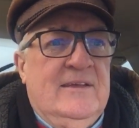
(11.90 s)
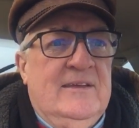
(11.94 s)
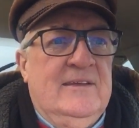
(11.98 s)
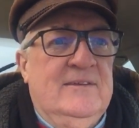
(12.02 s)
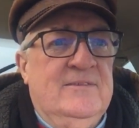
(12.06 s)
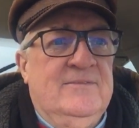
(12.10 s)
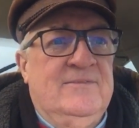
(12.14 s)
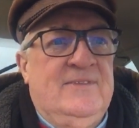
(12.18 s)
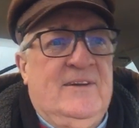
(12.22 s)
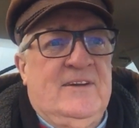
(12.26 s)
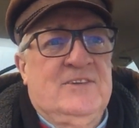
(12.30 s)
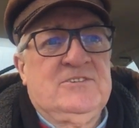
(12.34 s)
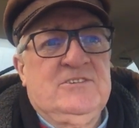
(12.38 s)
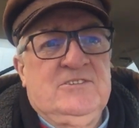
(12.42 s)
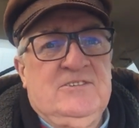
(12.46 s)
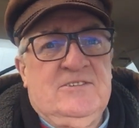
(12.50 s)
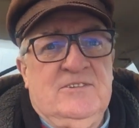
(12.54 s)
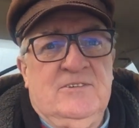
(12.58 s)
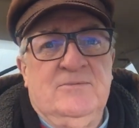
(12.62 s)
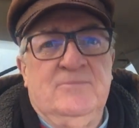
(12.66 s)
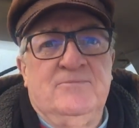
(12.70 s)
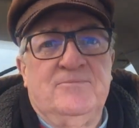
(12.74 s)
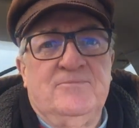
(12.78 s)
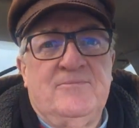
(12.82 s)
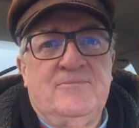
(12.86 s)
E, fakt, że
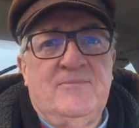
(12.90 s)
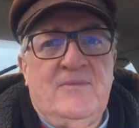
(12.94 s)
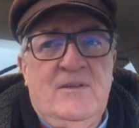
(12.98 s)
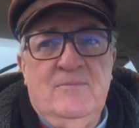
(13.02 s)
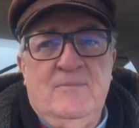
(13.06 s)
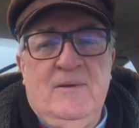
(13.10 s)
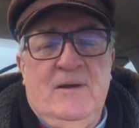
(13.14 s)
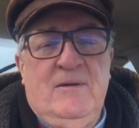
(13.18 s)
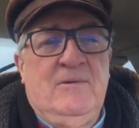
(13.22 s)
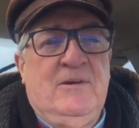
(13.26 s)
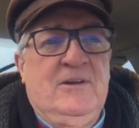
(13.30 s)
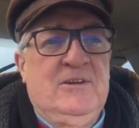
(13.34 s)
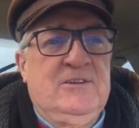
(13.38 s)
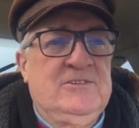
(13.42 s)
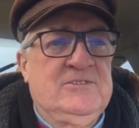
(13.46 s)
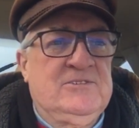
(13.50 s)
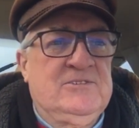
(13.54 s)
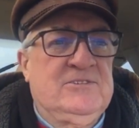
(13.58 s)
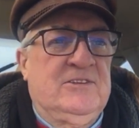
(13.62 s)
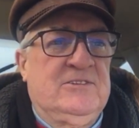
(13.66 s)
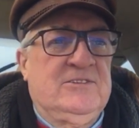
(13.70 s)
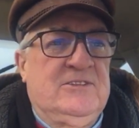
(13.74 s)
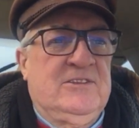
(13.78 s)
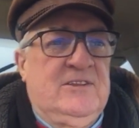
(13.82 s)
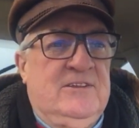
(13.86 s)
to mała
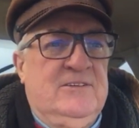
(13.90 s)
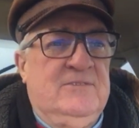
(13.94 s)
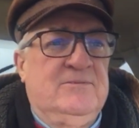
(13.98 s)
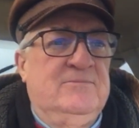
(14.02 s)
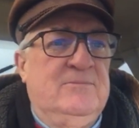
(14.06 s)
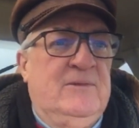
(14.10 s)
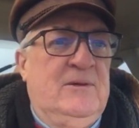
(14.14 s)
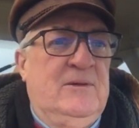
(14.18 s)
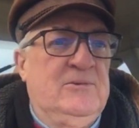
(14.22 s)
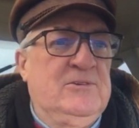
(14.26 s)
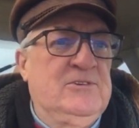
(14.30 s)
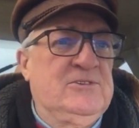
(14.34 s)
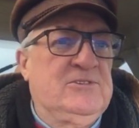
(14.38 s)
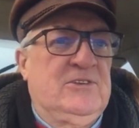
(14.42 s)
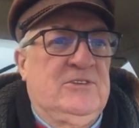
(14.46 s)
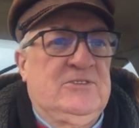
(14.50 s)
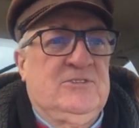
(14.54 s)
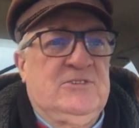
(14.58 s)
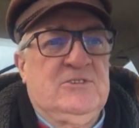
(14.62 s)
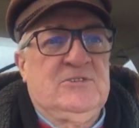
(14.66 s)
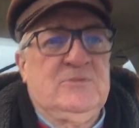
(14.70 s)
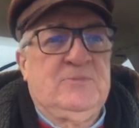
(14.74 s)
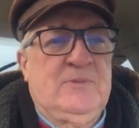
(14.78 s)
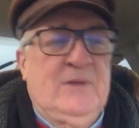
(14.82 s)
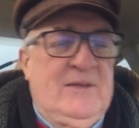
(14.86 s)
istotna, mała
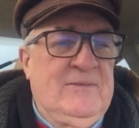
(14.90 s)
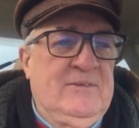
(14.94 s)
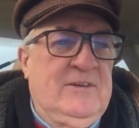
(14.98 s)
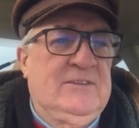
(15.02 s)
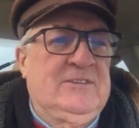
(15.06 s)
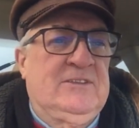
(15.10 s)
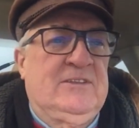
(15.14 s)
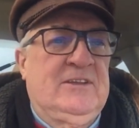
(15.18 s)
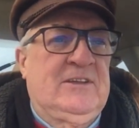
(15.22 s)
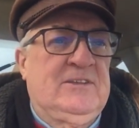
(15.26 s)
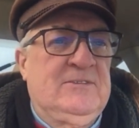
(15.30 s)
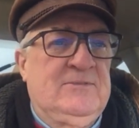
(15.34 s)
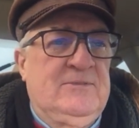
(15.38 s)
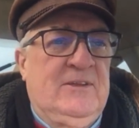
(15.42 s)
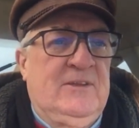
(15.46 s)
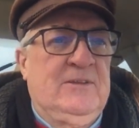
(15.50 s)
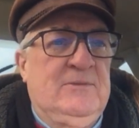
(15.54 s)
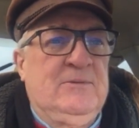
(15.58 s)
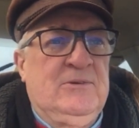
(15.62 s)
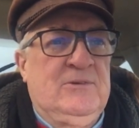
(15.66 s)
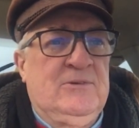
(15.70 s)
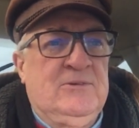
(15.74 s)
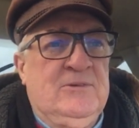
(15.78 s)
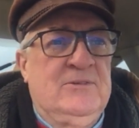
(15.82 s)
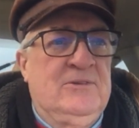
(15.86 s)
istotna sprawa, tak
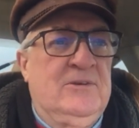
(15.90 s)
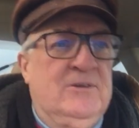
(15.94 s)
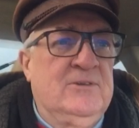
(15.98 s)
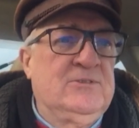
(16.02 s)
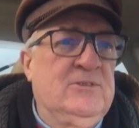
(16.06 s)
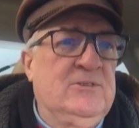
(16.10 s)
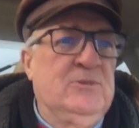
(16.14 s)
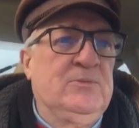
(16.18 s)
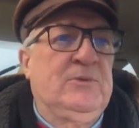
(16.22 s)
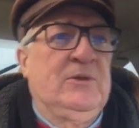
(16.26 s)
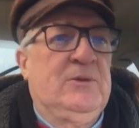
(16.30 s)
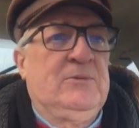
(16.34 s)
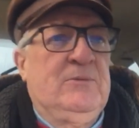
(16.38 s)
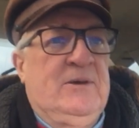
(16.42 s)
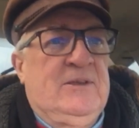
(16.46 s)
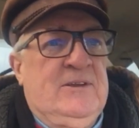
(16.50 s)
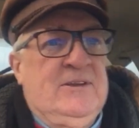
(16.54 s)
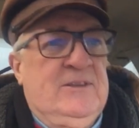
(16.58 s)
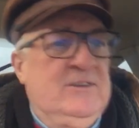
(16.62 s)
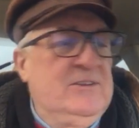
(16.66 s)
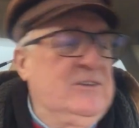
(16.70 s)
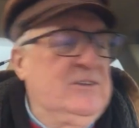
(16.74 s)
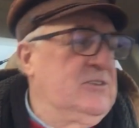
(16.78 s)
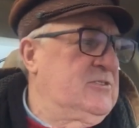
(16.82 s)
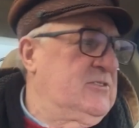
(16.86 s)
zwanym o, o dopie
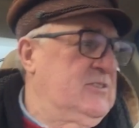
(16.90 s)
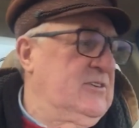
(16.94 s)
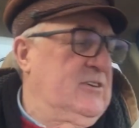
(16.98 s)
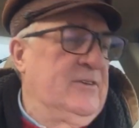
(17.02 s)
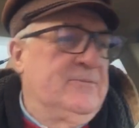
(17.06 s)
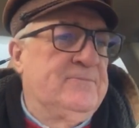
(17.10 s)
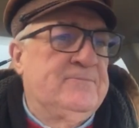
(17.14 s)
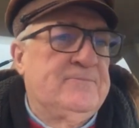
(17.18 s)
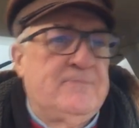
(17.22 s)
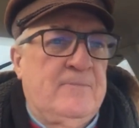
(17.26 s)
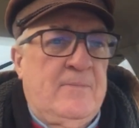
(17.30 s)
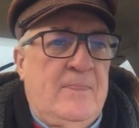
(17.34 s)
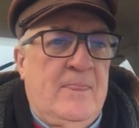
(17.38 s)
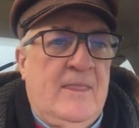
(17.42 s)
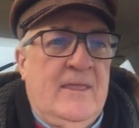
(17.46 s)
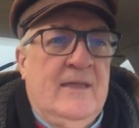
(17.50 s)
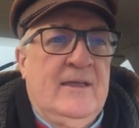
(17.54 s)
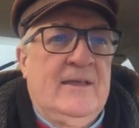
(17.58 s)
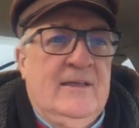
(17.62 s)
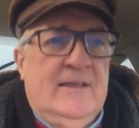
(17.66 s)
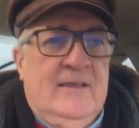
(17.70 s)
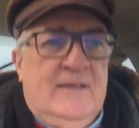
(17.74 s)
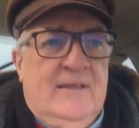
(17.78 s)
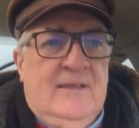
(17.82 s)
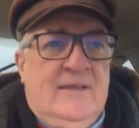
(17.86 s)
maryni, czyli,
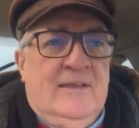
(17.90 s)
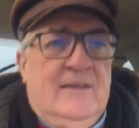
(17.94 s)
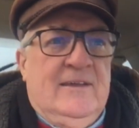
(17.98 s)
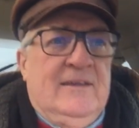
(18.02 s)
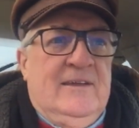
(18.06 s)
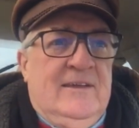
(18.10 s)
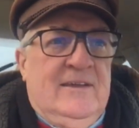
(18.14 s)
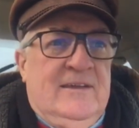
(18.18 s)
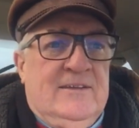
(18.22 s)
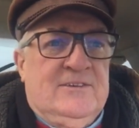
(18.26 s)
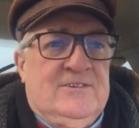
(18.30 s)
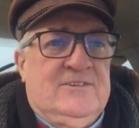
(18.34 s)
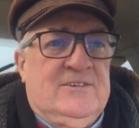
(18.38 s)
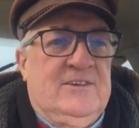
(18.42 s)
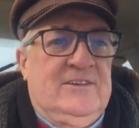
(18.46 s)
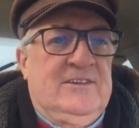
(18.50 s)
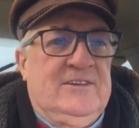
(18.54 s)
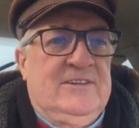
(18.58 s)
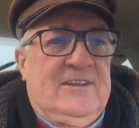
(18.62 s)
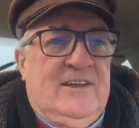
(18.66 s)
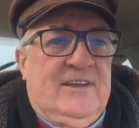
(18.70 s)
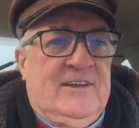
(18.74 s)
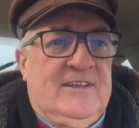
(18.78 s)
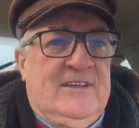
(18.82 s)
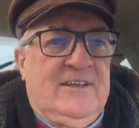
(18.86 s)

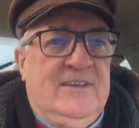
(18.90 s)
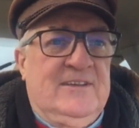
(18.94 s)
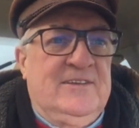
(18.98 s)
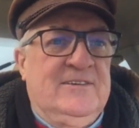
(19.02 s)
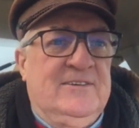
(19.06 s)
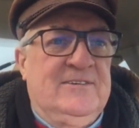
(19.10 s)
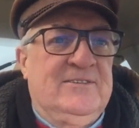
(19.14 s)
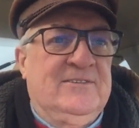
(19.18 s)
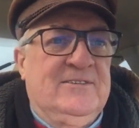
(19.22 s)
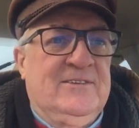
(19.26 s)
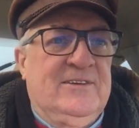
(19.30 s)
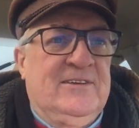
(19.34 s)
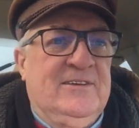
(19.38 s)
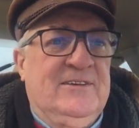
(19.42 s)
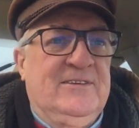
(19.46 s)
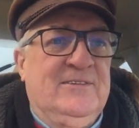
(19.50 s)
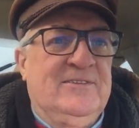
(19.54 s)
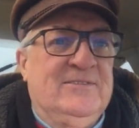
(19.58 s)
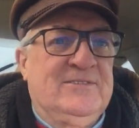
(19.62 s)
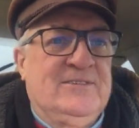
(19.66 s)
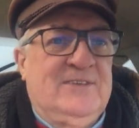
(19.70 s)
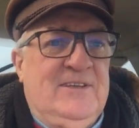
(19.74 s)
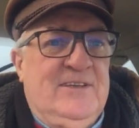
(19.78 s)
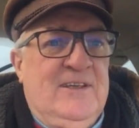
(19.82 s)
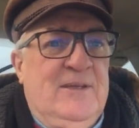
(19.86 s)
czyli takie
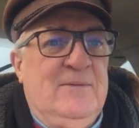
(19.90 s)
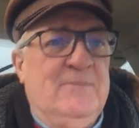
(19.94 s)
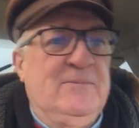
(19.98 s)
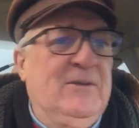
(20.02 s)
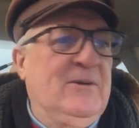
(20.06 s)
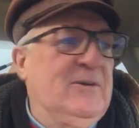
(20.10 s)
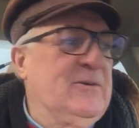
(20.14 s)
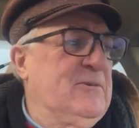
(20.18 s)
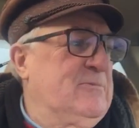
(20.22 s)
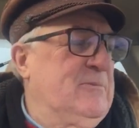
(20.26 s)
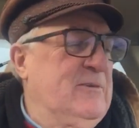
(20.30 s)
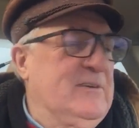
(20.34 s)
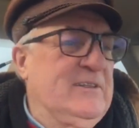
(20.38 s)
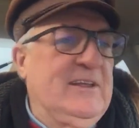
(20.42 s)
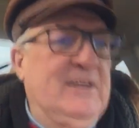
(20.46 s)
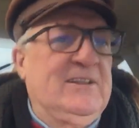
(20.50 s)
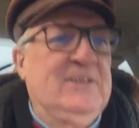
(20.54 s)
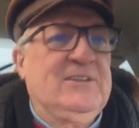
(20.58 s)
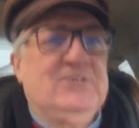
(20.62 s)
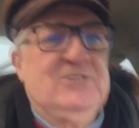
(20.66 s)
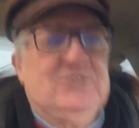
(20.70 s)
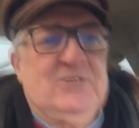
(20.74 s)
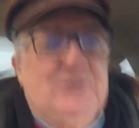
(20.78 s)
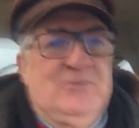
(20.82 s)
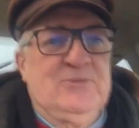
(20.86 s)
wzajemne
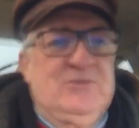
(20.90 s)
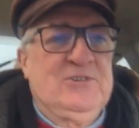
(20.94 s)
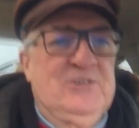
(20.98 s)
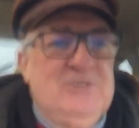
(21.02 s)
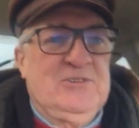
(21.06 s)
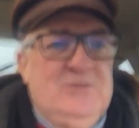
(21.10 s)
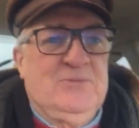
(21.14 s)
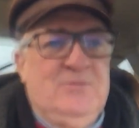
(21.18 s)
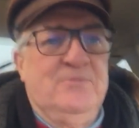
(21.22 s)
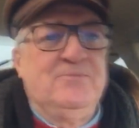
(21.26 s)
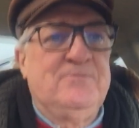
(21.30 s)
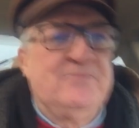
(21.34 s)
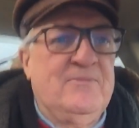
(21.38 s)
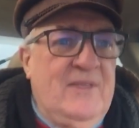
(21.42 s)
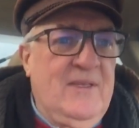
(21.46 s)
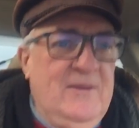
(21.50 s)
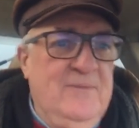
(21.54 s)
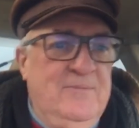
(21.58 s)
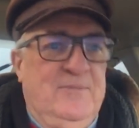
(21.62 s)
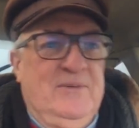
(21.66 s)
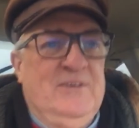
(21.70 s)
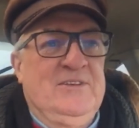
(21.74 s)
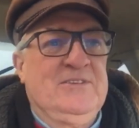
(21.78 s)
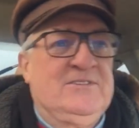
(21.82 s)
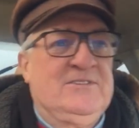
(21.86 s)
okładanie się przez
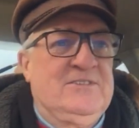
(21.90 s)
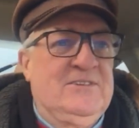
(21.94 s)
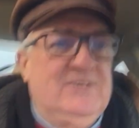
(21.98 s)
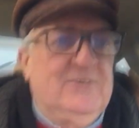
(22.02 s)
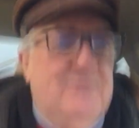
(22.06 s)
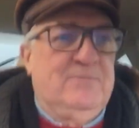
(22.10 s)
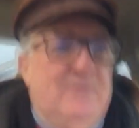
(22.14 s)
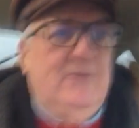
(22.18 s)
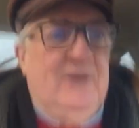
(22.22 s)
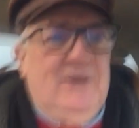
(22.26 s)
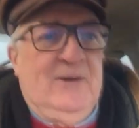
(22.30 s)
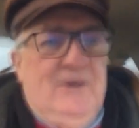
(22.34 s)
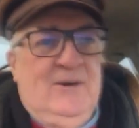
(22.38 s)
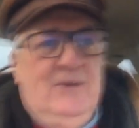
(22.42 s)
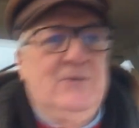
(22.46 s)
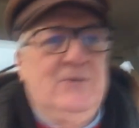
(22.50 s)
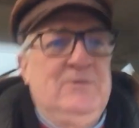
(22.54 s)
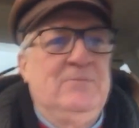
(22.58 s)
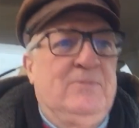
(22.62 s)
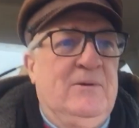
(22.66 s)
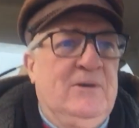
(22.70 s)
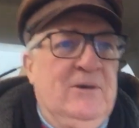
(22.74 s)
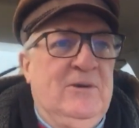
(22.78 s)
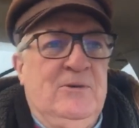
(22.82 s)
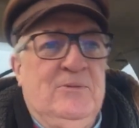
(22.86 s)
PiS PO i
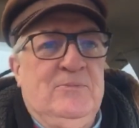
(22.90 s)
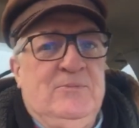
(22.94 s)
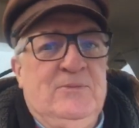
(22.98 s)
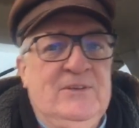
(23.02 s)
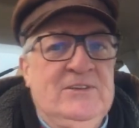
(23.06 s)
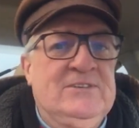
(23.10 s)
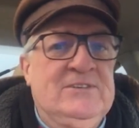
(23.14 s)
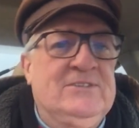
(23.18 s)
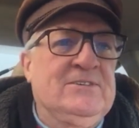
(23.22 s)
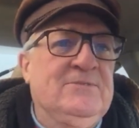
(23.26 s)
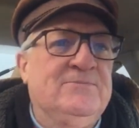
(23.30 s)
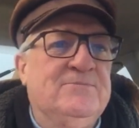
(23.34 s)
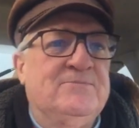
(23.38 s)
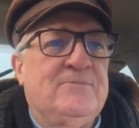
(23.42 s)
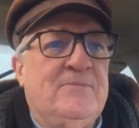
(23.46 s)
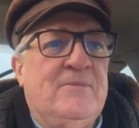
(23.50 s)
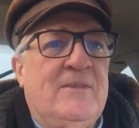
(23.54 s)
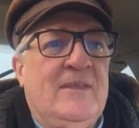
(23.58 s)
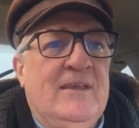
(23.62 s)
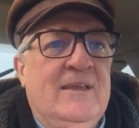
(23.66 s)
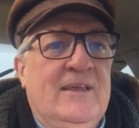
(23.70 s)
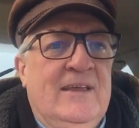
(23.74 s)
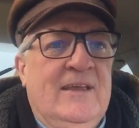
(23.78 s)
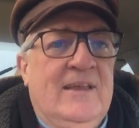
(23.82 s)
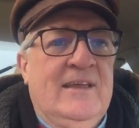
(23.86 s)
PO PiS,
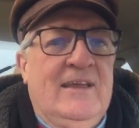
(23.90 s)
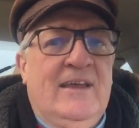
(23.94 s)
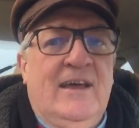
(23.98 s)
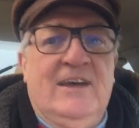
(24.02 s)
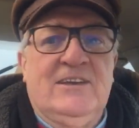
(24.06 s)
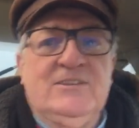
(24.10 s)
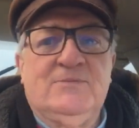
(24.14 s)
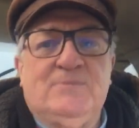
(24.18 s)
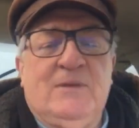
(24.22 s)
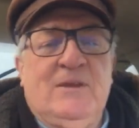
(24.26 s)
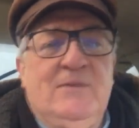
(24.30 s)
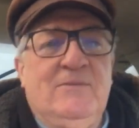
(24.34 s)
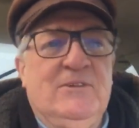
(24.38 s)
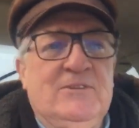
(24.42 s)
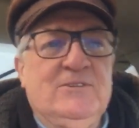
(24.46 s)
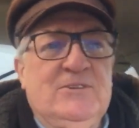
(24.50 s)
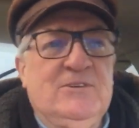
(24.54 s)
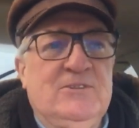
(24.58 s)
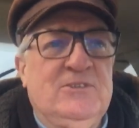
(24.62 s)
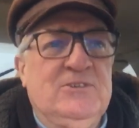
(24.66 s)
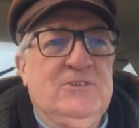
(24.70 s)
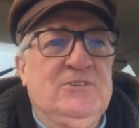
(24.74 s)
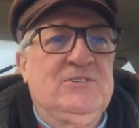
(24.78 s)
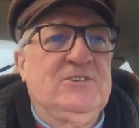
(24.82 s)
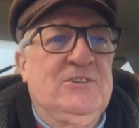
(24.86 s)
a sprawa
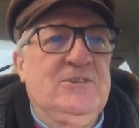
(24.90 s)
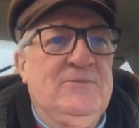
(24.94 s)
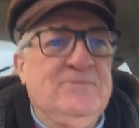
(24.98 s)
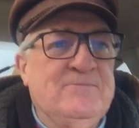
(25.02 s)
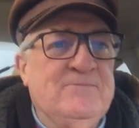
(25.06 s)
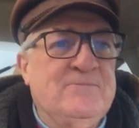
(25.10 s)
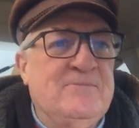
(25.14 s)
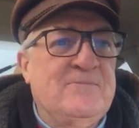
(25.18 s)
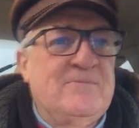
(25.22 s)
dotyczy